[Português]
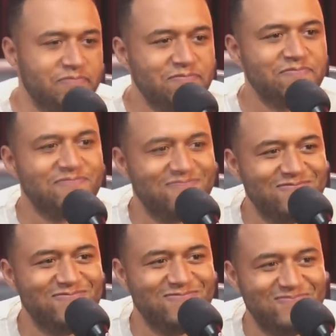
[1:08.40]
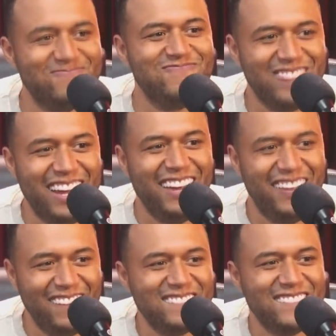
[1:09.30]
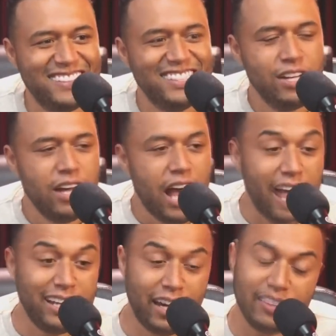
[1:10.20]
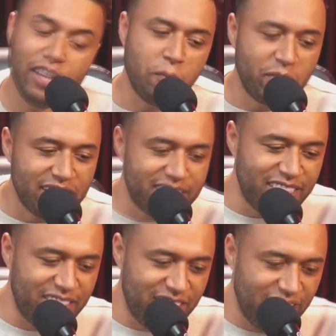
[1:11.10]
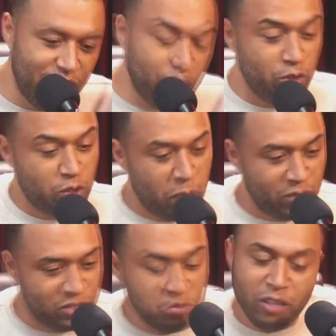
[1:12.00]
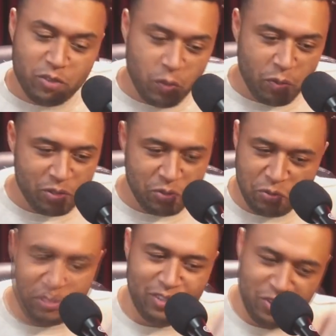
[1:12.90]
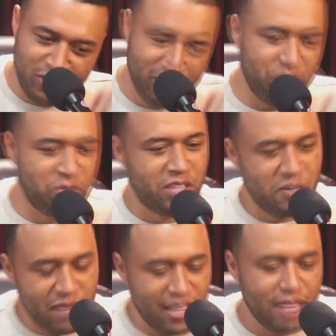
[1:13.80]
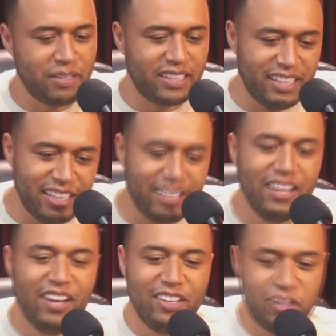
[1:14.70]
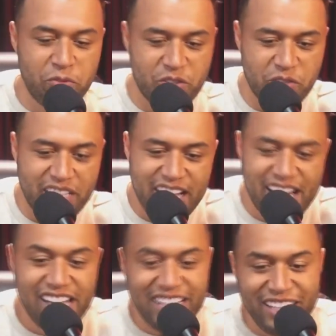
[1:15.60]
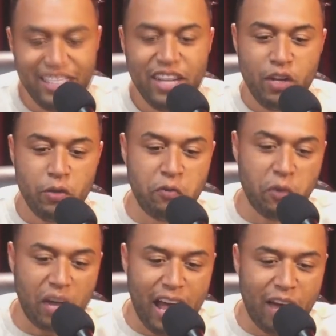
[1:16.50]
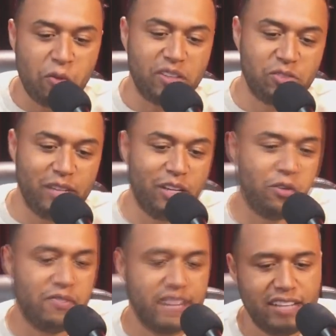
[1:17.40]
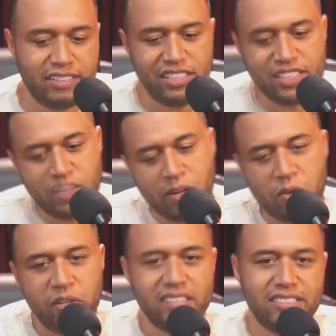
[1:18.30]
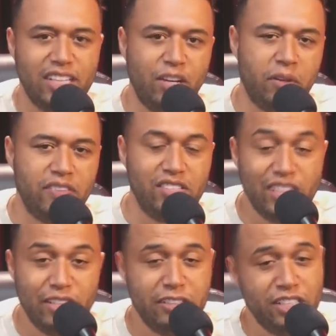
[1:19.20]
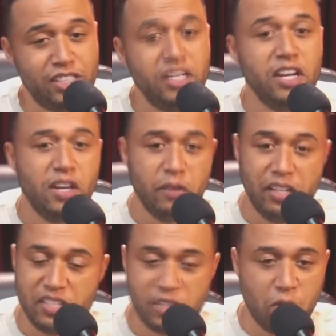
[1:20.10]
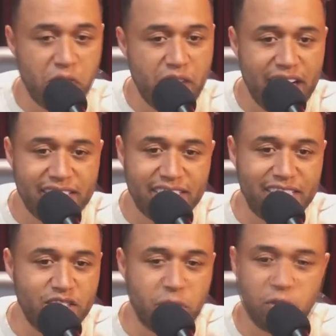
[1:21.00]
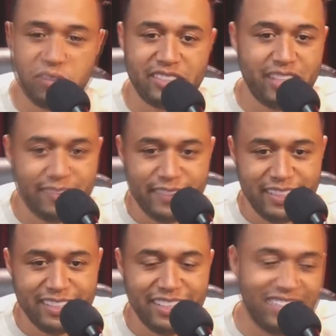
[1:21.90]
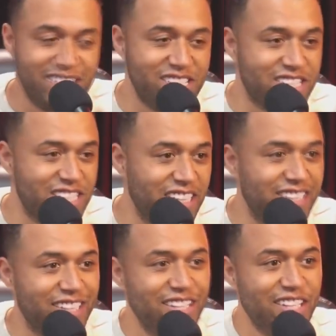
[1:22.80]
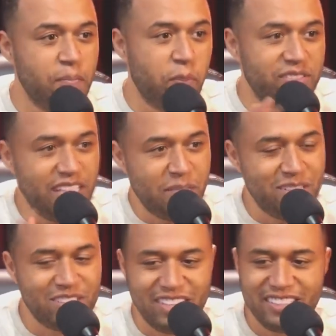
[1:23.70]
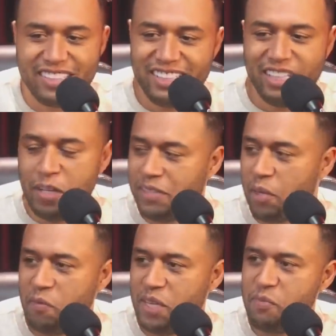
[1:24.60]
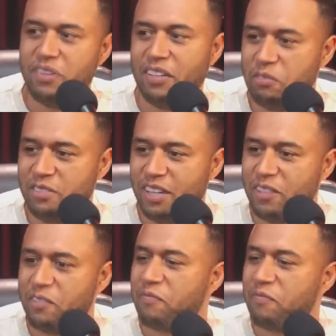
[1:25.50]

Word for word: Tem dessa. É. Tem dessa. Eu... Aí ela não, porque, Mas eu gostei, eu gostei assim, da eu, frase. Não, não sou prostituta. Eu tenho um sugar baby. É um anti-slut device. Tem um sugar daddy ali. Eu vou lá, conheço ele, conversa. A gente tem uma conexão afetiva. A gente, a gente conversa, assim, sobre coisas da vida. A gente janta. Depois ele me janta e ele me dá um mimo. Tá tudo certo.